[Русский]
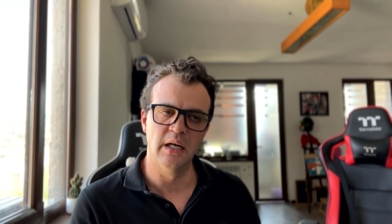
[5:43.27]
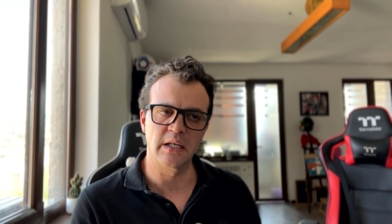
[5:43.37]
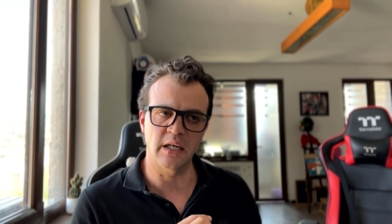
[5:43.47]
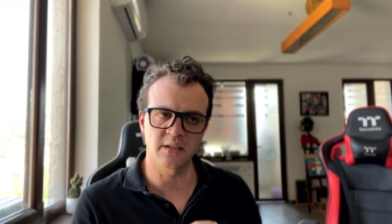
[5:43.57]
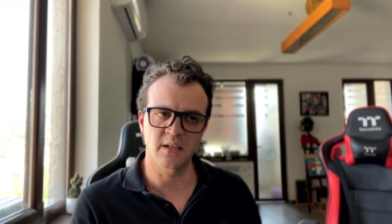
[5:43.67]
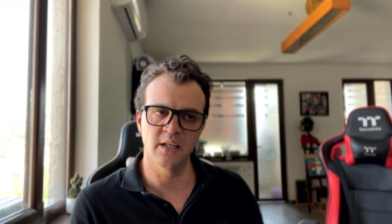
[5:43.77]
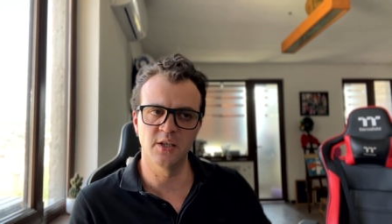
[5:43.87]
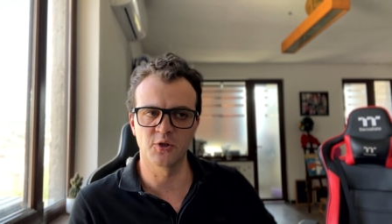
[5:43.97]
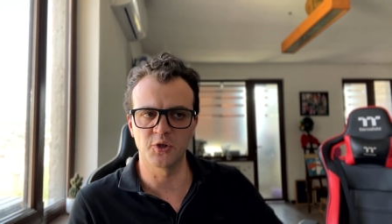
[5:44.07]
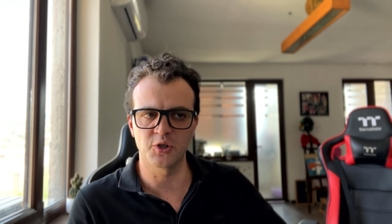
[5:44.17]

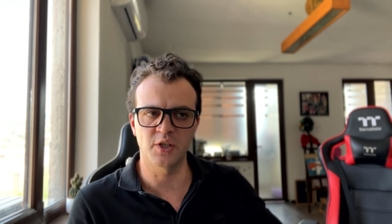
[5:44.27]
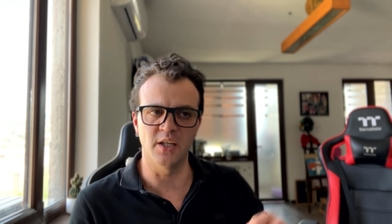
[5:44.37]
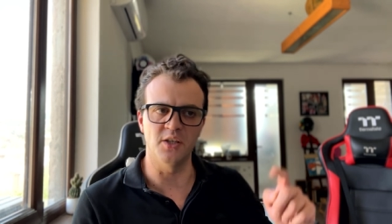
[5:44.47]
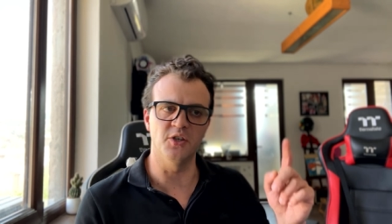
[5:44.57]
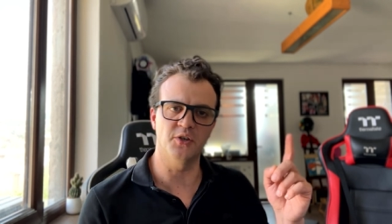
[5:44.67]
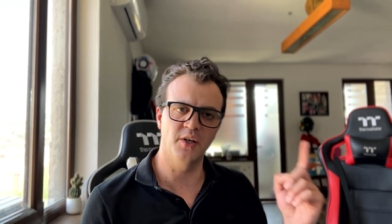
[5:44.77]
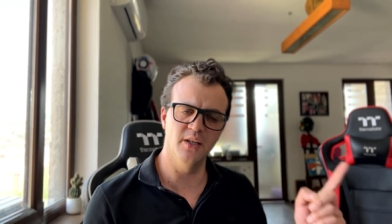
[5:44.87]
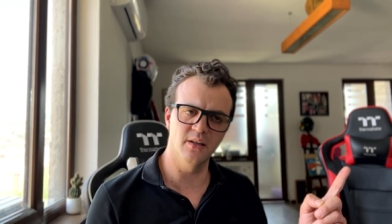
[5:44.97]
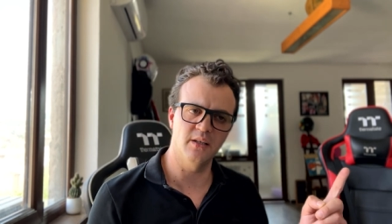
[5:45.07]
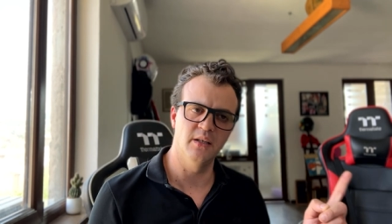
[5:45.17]
Контролируешь 10-year
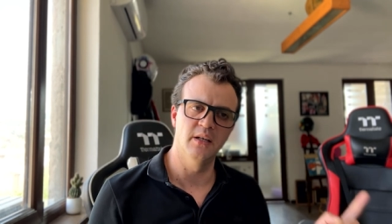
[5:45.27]
yield,